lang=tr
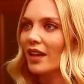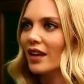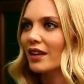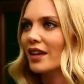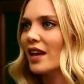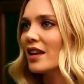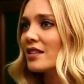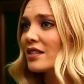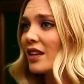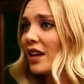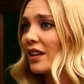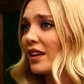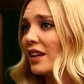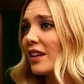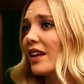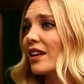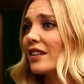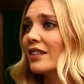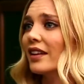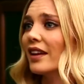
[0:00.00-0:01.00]
Ee, gençler
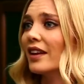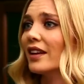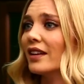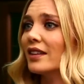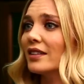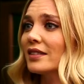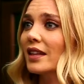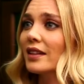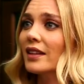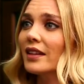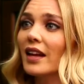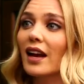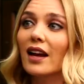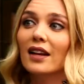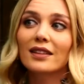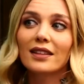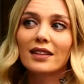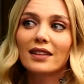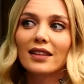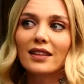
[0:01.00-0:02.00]
genelde e, sana
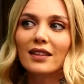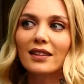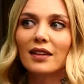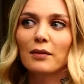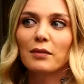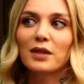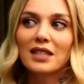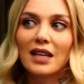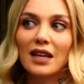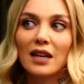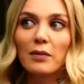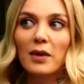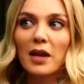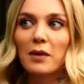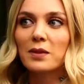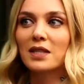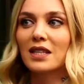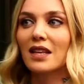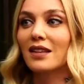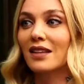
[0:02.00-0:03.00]
geldiklerinde bir takım
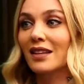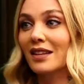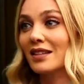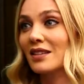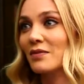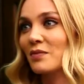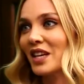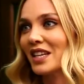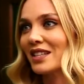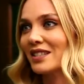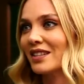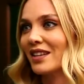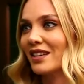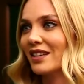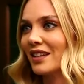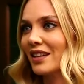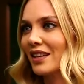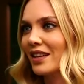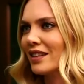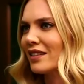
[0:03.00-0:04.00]
elbise diktirmek
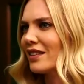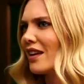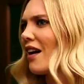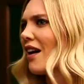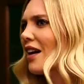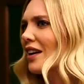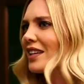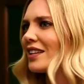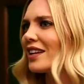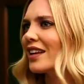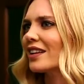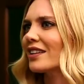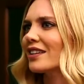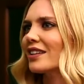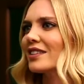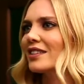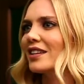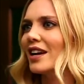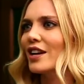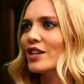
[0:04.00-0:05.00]
istediklerinde hangi
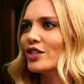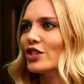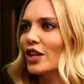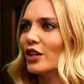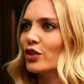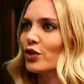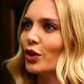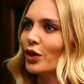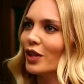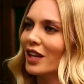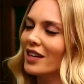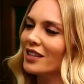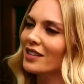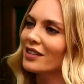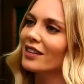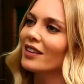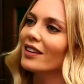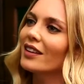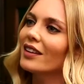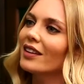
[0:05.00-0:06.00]
renkleri tercih ediyorlar?
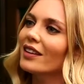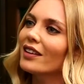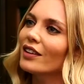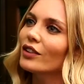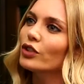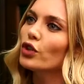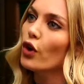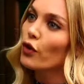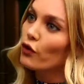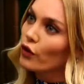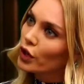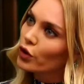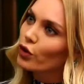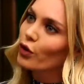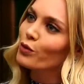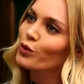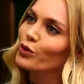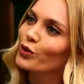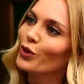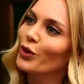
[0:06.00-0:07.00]
Yön veriyor
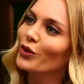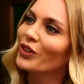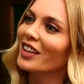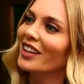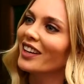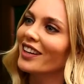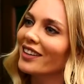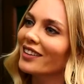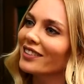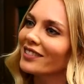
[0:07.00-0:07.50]
musun onlara?